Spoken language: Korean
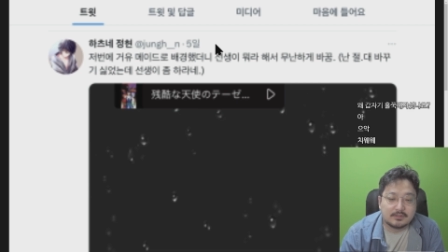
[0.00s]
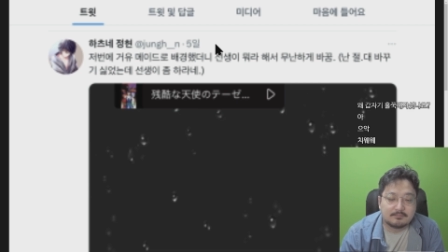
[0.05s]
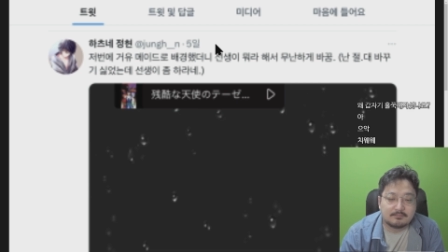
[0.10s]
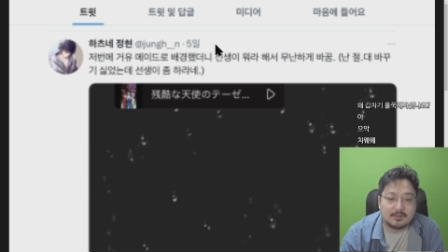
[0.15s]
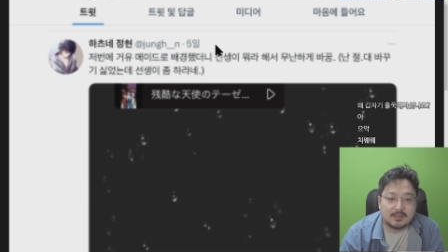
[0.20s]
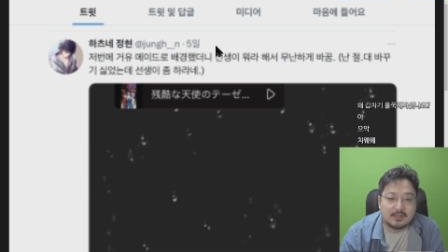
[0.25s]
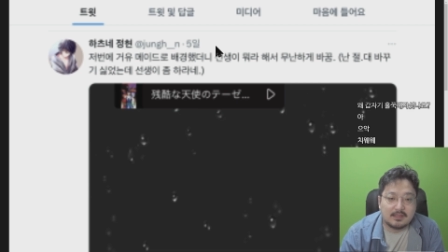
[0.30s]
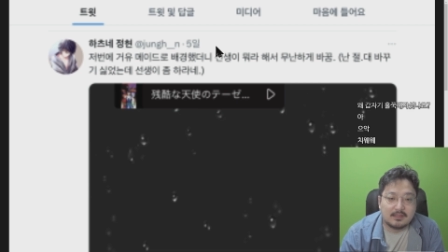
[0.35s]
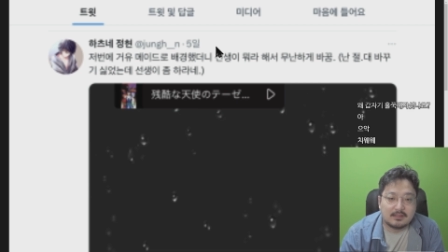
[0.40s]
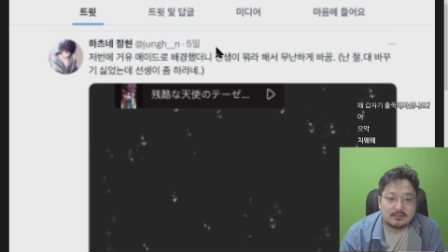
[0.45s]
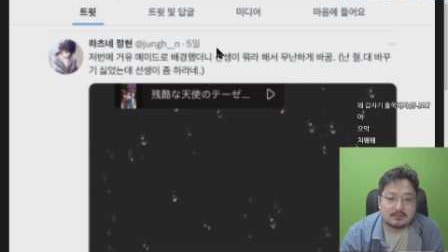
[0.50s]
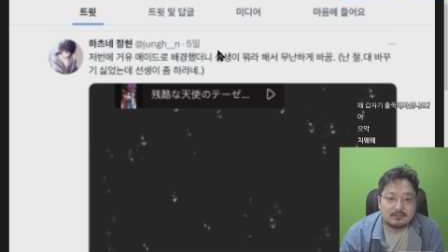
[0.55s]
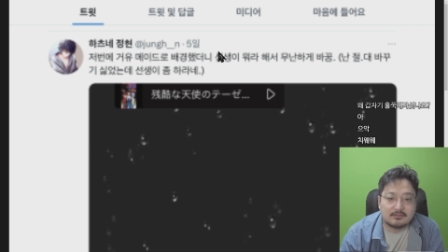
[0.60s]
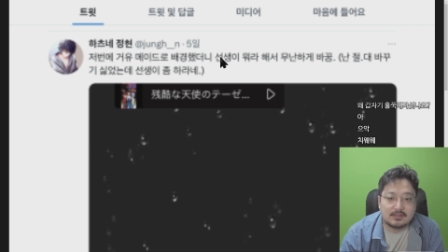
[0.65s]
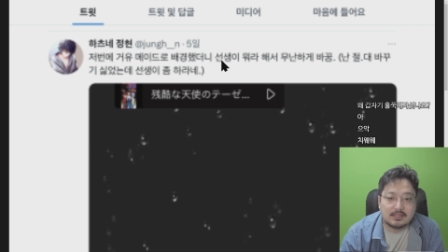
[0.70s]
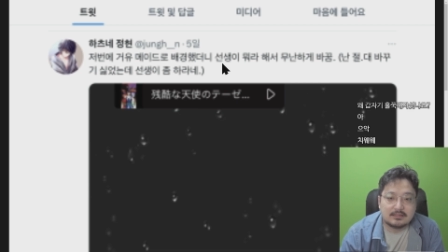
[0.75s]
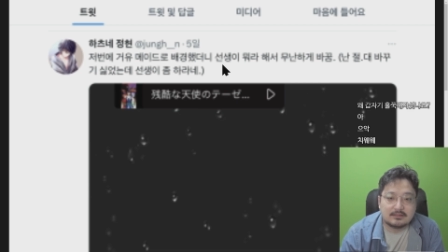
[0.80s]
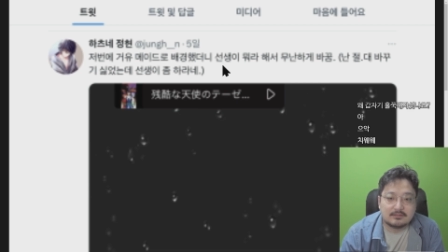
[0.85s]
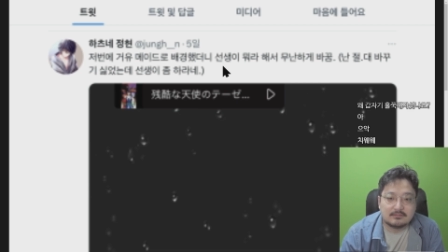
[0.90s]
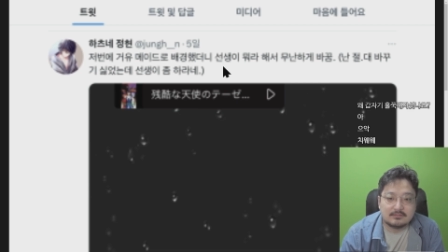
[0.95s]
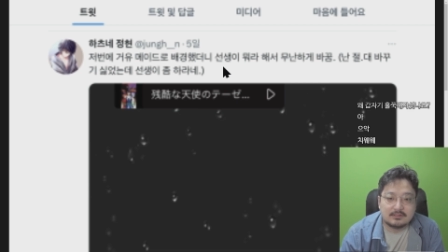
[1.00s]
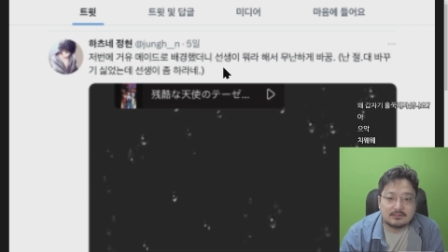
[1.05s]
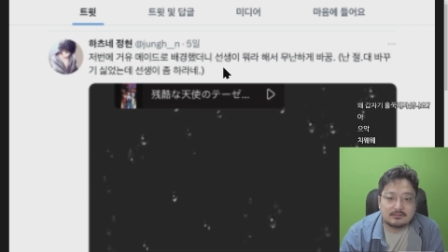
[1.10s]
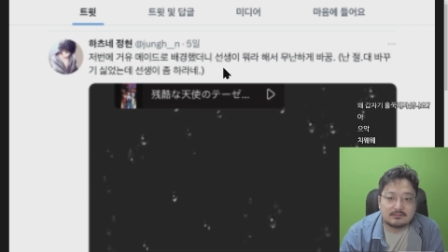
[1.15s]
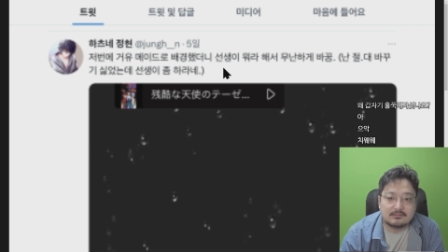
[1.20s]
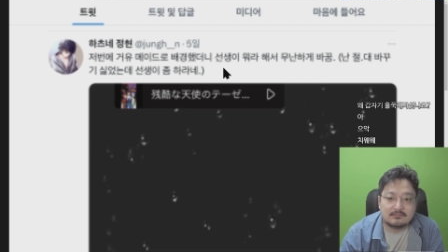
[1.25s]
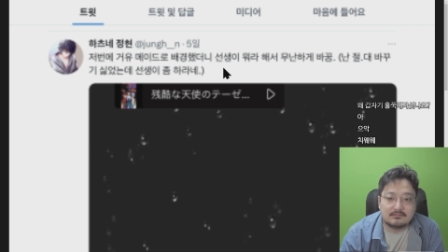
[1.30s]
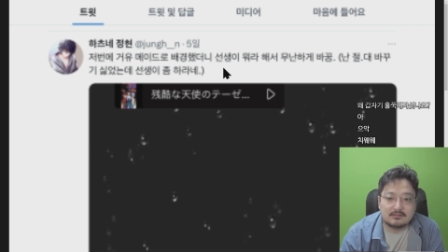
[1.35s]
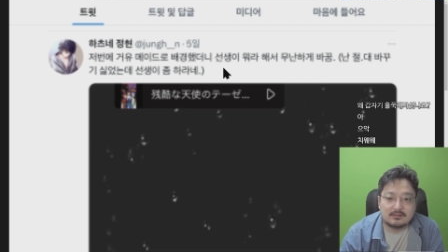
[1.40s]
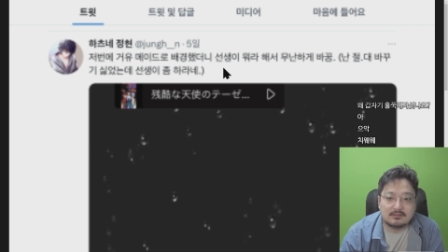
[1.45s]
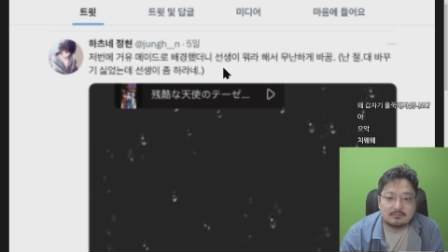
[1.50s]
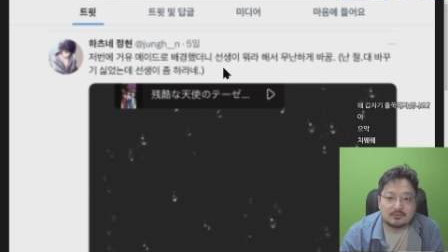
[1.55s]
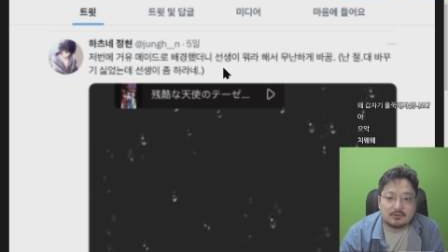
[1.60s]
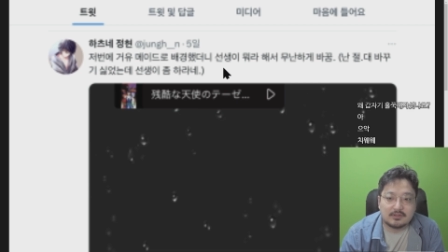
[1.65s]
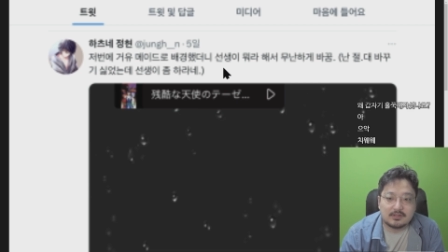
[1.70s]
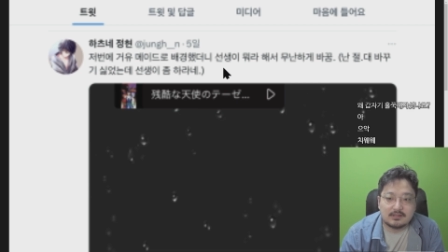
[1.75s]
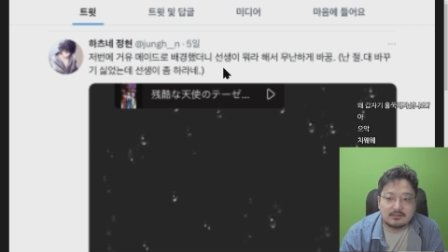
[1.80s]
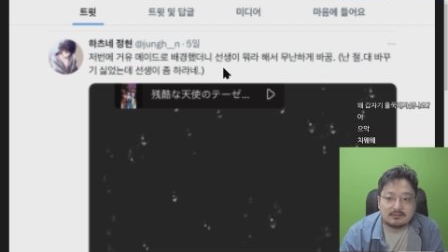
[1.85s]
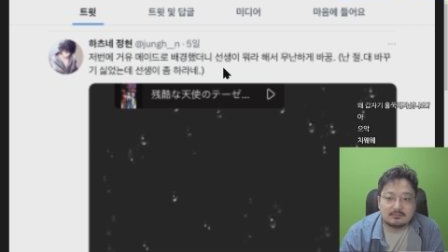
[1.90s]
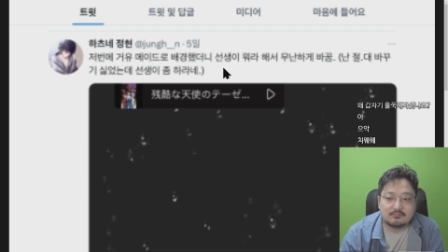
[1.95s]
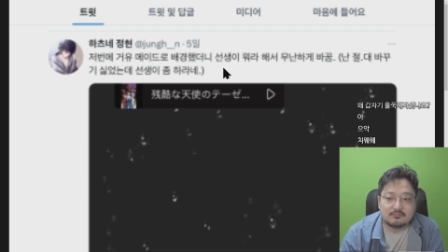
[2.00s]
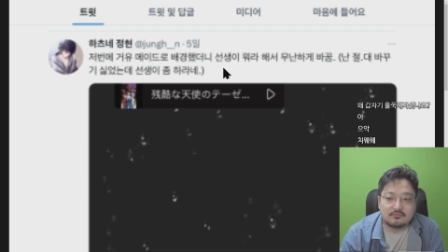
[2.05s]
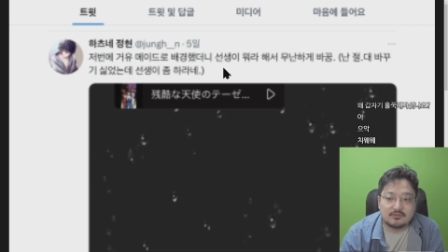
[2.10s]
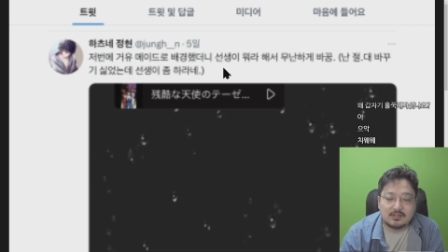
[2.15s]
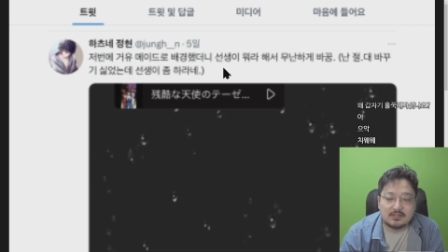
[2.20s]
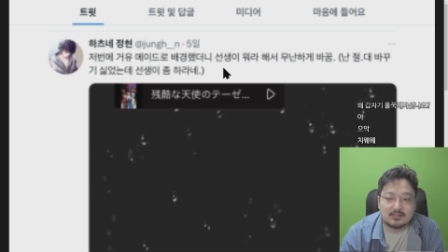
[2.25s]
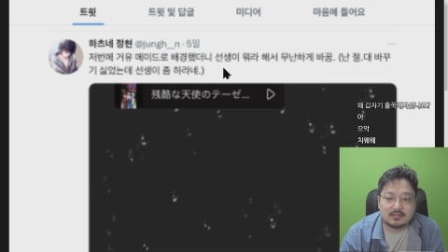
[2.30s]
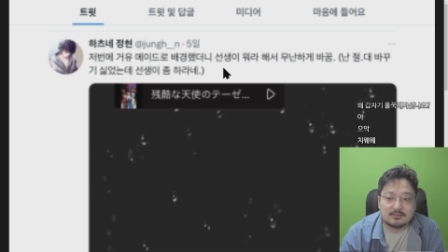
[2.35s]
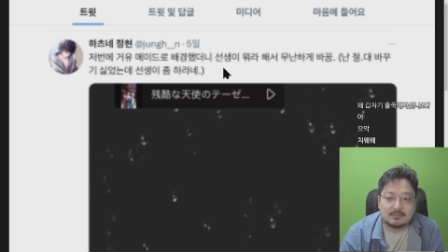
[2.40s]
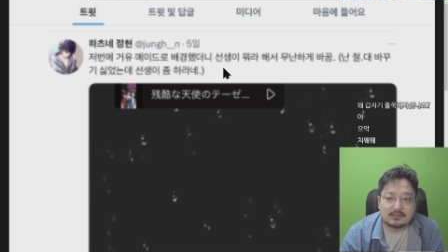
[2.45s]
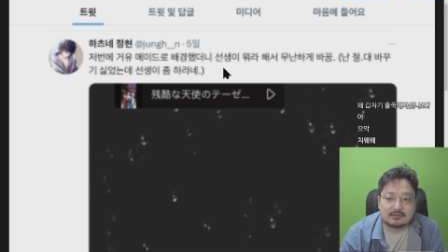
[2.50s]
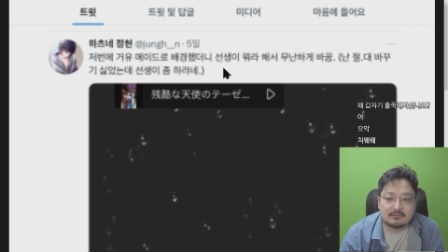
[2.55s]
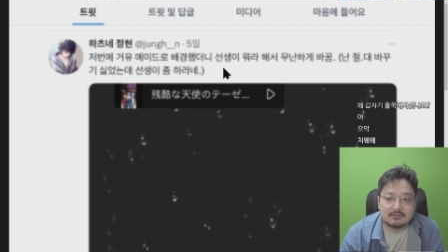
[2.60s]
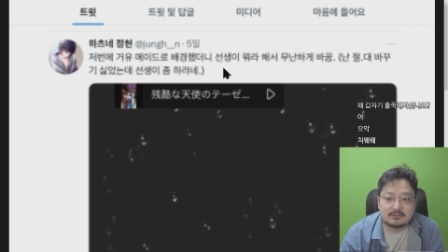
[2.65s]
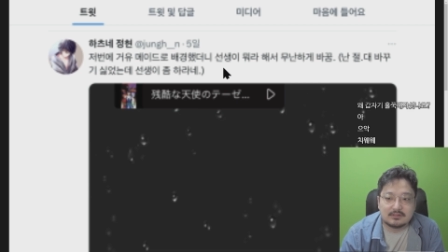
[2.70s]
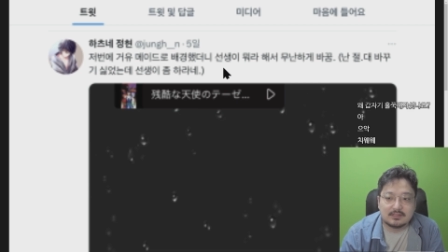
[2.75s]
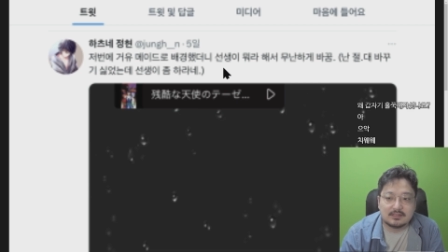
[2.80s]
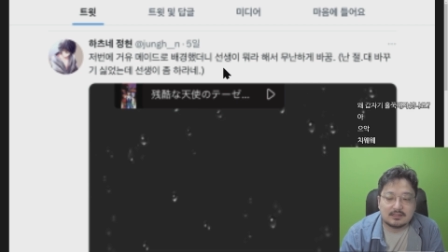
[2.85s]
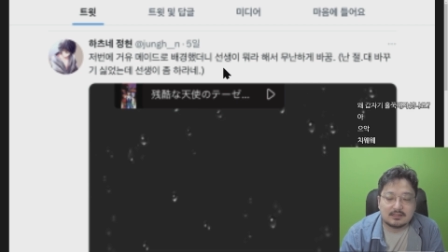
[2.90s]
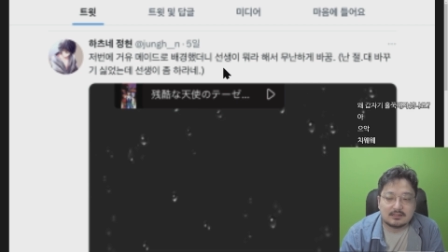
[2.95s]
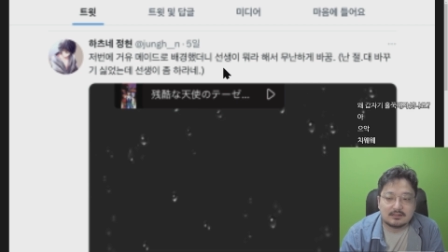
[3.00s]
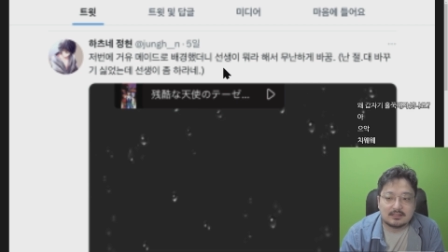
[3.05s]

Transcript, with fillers: 배경했더니 선생이 뭐라 해서 무난하게 바꿨대